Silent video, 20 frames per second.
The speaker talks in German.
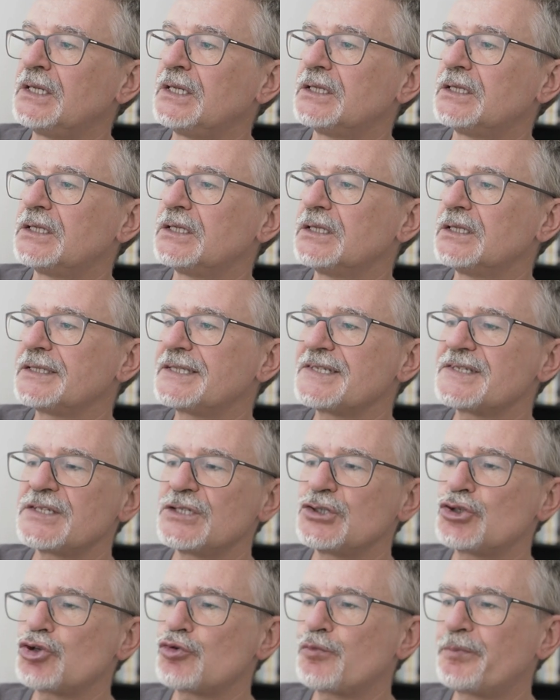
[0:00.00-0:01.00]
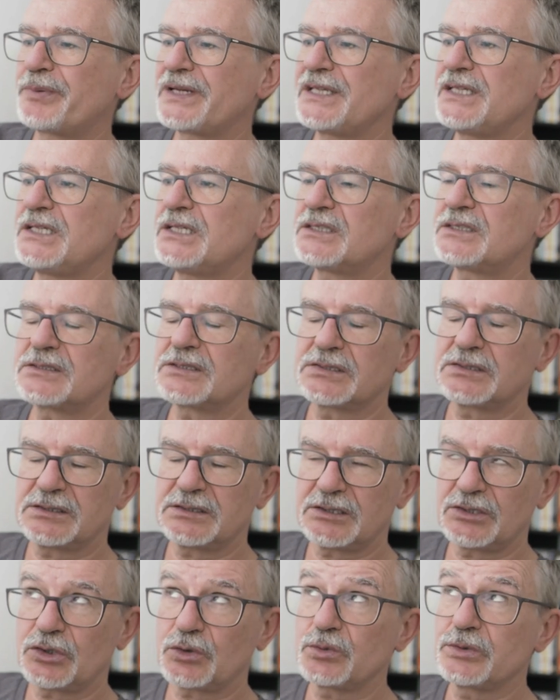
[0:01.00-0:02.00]
Äh, das entspricht äh,
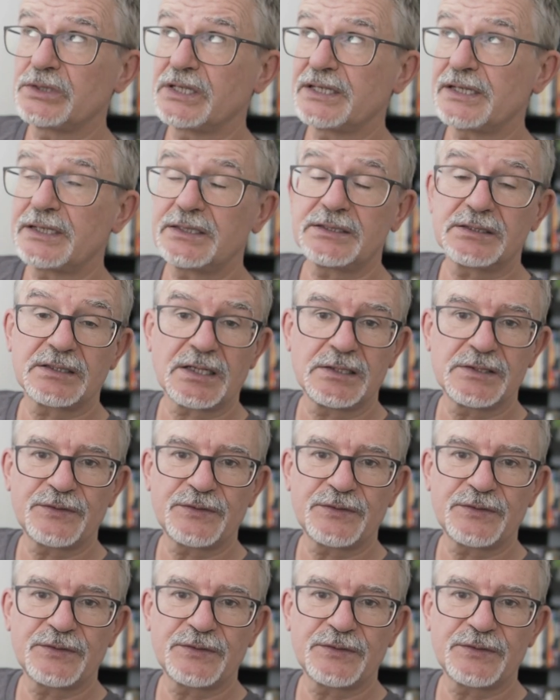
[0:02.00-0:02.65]
heruntergerechnet als